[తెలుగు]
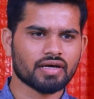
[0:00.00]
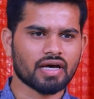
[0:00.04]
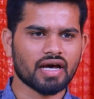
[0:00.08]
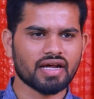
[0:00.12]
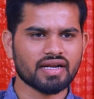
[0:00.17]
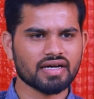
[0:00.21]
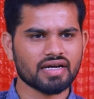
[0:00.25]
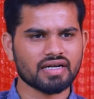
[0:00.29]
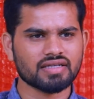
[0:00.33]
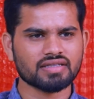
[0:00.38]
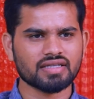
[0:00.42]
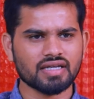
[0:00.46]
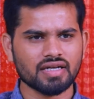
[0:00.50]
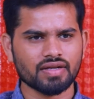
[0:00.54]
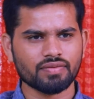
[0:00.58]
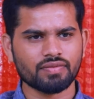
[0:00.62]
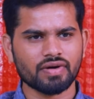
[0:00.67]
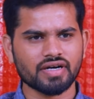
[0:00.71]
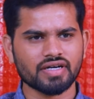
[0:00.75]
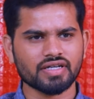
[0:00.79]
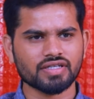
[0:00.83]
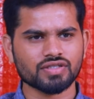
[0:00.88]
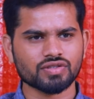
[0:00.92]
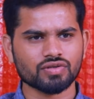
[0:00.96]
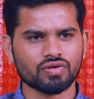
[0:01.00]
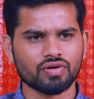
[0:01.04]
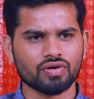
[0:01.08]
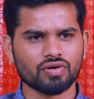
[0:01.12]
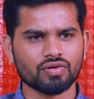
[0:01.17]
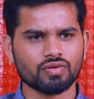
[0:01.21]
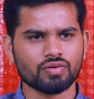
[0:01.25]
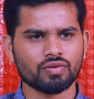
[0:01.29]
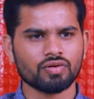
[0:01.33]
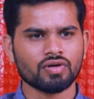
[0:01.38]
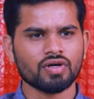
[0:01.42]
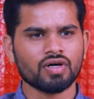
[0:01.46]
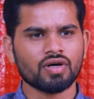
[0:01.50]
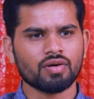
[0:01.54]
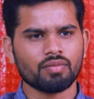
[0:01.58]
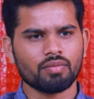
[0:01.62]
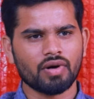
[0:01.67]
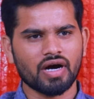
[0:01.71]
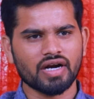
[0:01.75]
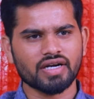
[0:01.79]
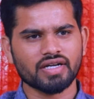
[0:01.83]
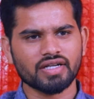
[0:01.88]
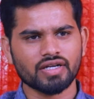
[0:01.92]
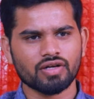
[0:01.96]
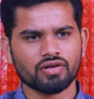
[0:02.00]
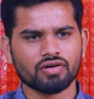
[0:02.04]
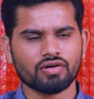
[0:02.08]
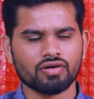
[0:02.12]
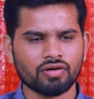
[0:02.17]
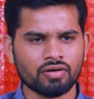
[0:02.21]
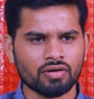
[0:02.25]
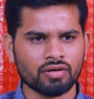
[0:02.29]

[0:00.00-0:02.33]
కార్యకర్తల్ని పట్టించుకోడు పార్టీలో